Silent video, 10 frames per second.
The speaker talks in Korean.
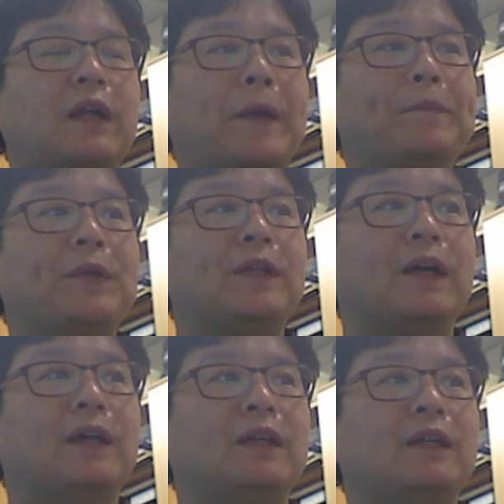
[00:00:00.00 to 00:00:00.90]

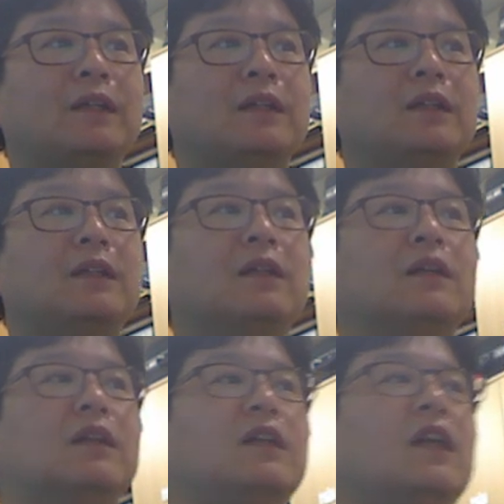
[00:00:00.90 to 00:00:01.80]
합니다 어,
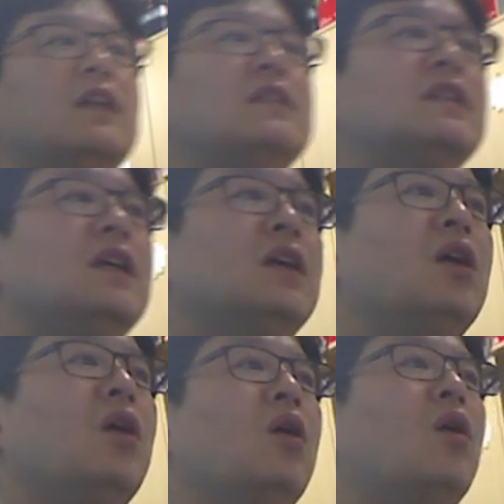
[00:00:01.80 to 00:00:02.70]
이게 이제
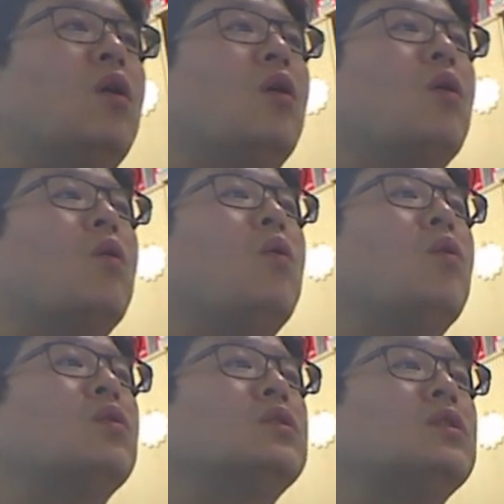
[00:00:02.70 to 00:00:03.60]

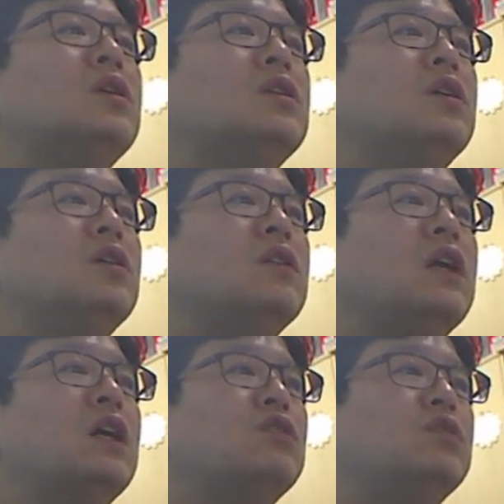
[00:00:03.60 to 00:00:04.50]
곡선형
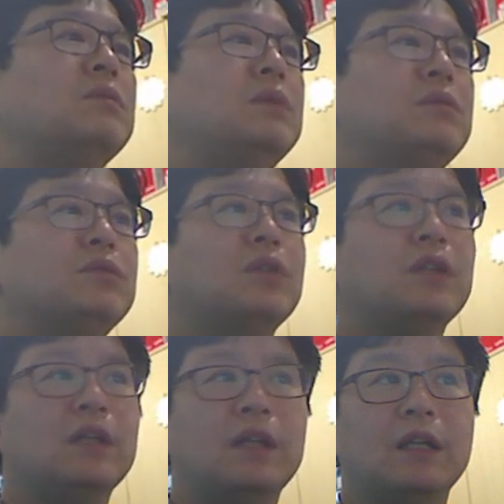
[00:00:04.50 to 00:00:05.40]
뇌가주의 피부
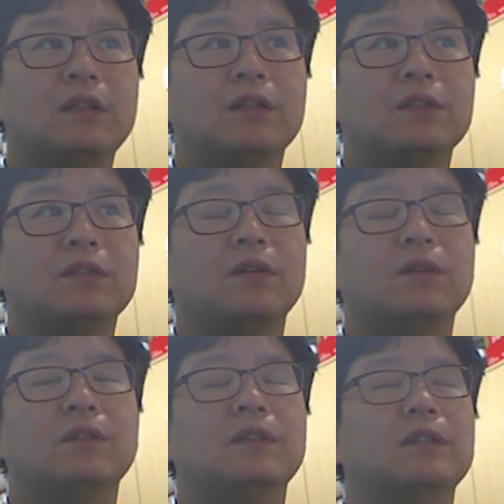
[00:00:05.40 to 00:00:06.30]
절개를 하는 거죠
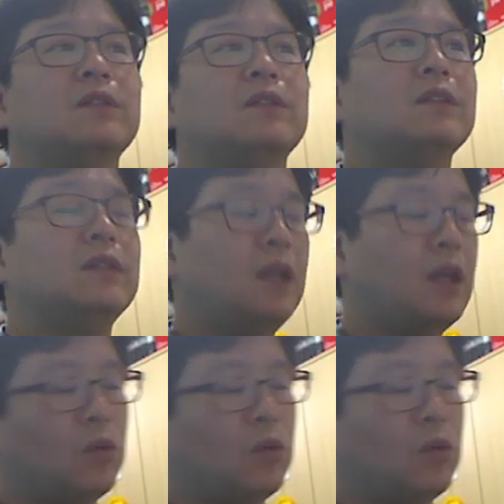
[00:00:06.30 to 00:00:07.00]
그렇죠 근데